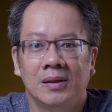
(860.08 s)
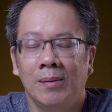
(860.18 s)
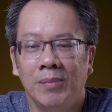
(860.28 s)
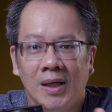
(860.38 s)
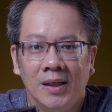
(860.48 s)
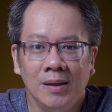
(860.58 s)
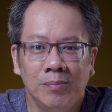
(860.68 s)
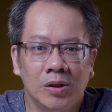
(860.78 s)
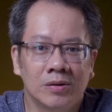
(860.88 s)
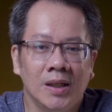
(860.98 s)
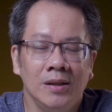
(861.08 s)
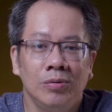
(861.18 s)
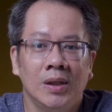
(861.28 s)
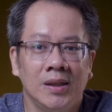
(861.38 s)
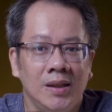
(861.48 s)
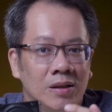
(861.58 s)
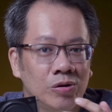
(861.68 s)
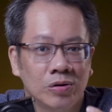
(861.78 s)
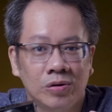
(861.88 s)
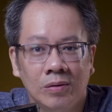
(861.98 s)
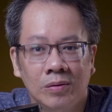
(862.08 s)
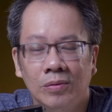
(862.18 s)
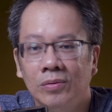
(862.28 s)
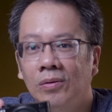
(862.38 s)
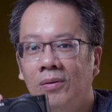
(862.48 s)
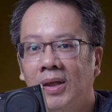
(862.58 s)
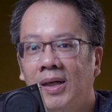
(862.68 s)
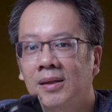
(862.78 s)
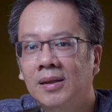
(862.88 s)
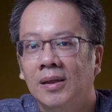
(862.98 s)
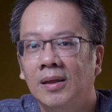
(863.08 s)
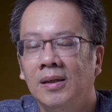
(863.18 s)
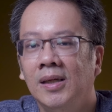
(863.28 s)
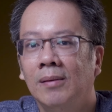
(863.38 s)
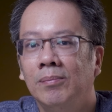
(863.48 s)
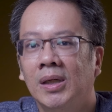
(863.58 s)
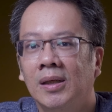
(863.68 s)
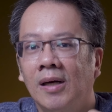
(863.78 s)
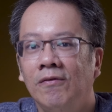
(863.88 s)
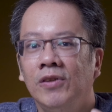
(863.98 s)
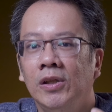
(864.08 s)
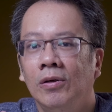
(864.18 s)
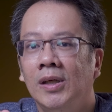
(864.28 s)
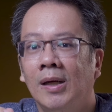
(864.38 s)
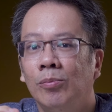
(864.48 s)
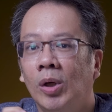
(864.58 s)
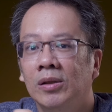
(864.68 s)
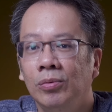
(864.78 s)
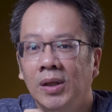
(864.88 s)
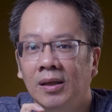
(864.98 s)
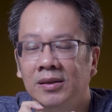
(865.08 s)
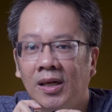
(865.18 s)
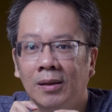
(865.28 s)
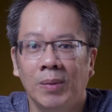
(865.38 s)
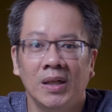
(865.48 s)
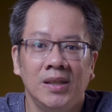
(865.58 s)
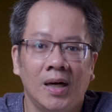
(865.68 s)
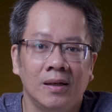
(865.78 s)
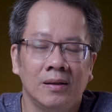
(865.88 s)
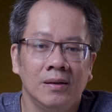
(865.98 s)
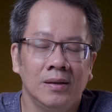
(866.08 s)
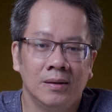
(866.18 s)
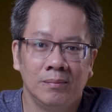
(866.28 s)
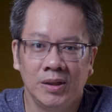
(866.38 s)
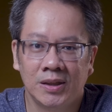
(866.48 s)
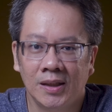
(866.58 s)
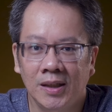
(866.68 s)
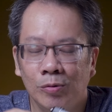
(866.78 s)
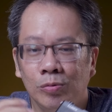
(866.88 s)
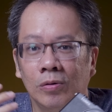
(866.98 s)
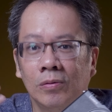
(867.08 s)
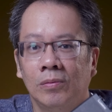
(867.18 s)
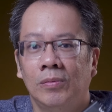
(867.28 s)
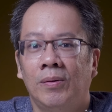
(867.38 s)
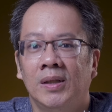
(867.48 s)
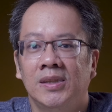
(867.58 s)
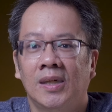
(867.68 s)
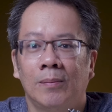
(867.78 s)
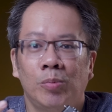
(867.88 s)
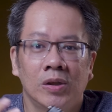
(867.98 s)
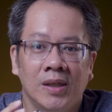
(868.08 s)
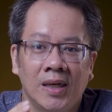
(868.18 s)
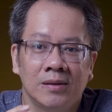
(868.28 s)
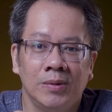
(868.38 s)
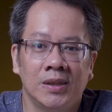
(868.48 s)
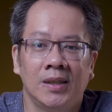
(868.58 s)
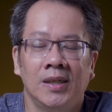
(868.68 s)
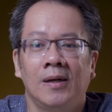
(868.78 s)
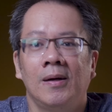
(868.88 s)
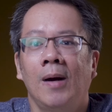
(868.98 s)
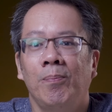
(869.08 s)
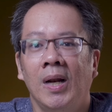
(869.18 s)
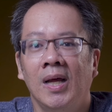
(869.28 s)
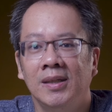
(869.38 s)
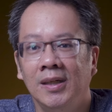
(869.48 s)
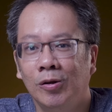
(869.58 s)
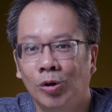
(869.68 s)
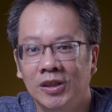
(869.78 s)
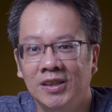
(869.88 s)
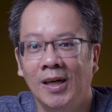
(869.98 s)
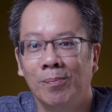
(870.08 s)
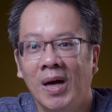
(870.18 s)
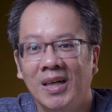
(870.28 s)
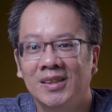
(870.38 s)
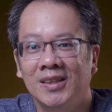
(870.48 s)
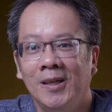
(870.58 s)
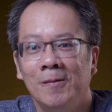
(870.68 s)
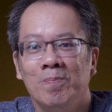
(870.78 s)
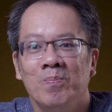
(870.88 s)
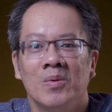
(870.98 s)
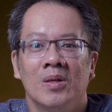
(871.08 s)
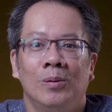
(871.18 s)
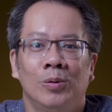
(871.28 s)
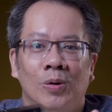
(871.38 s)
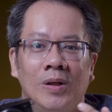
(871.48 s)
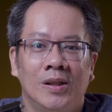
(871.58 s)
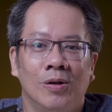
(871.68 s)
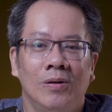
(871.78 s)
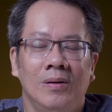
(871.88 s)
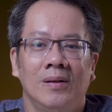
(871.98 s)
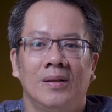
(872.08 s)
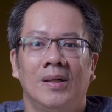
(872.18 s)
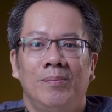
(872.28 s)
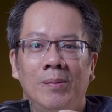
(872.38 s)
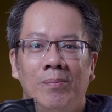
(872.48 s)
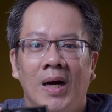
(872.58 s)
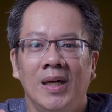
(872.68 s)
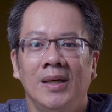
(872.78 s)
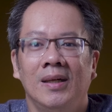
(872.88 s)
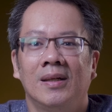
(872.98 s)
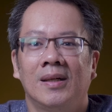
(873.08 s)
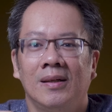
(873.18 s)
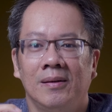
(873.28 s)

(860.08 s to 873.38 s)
Kamera ini menurut saya juga tidak cocok untuk creator yang merekam video dalam waktu yang sangat panjang. Misalnya untuk wawancara podcast misalnya, apalagi di kondisi yang panas nih. Untuk itu lebih baik